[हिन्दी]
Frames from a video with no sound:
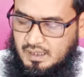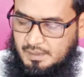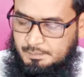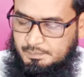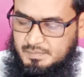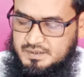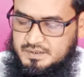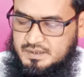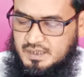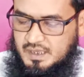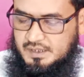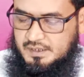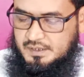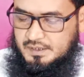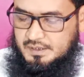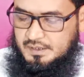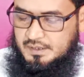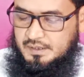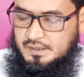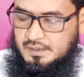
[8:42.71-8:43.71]
अम्मा
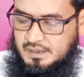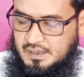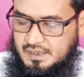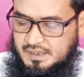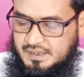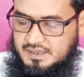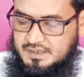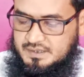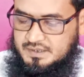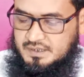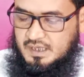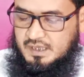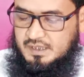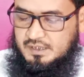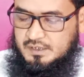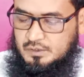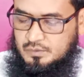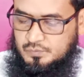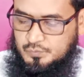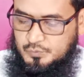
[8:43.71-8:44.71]
सानी लेकिन
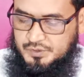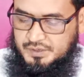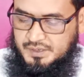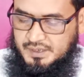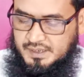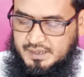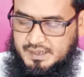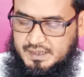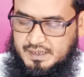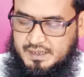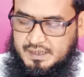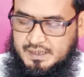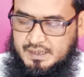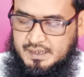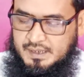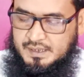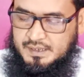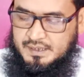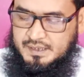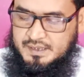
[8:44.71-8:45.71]
सानी तो वो ये है
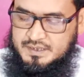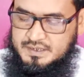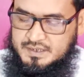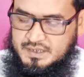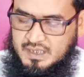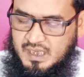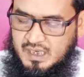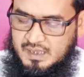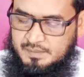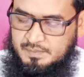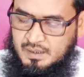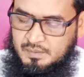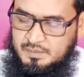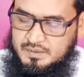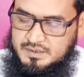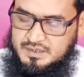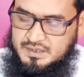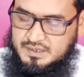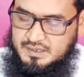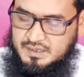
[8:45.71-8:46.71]
कि सालबा
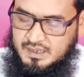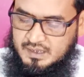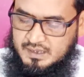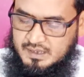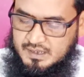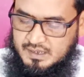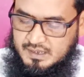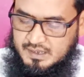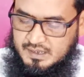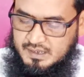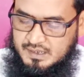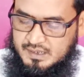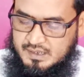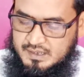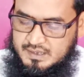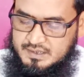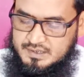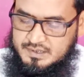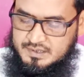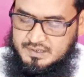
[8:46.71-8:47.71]
वसीता के
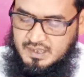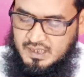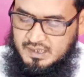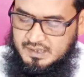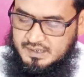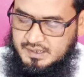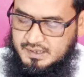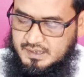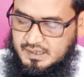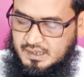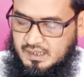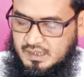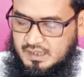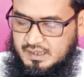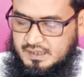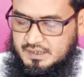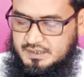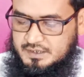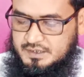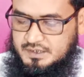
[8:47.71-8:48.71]
सादिक
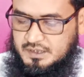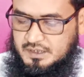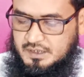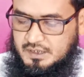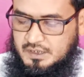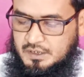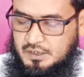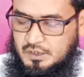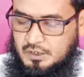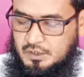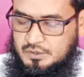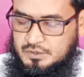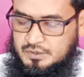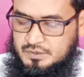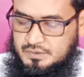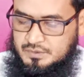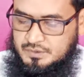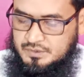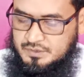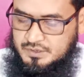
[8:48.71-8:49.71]
आने से
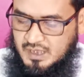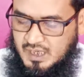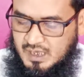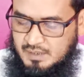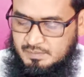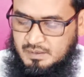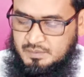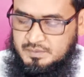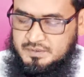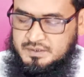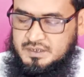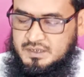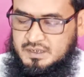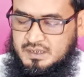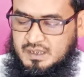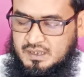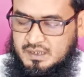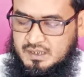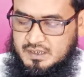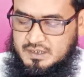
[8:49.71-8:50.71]
सालबा
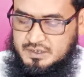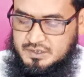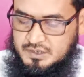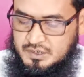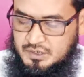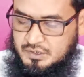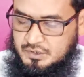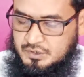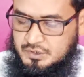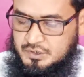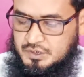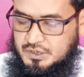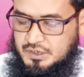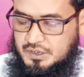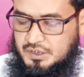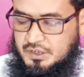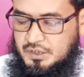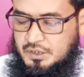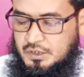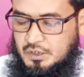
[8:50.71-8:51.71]
वसीता के सिद्क से
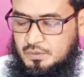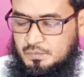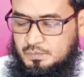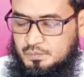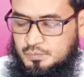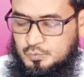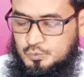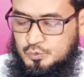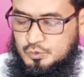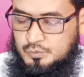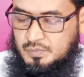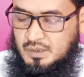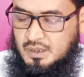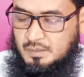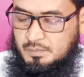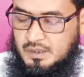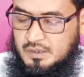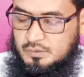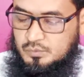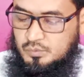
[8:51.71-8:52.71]
मूजबा
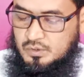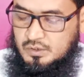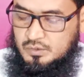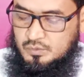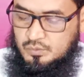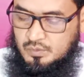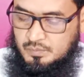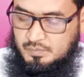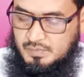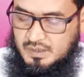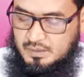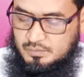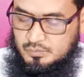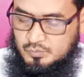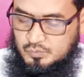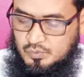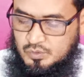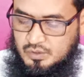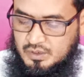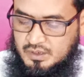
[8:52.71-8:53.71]

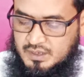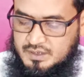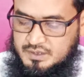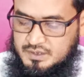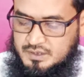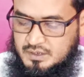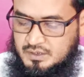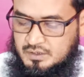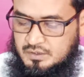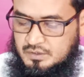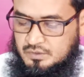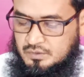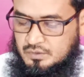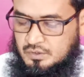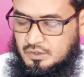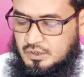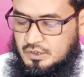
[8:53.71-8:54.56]
मादुलतुलमहमूल का सिद्क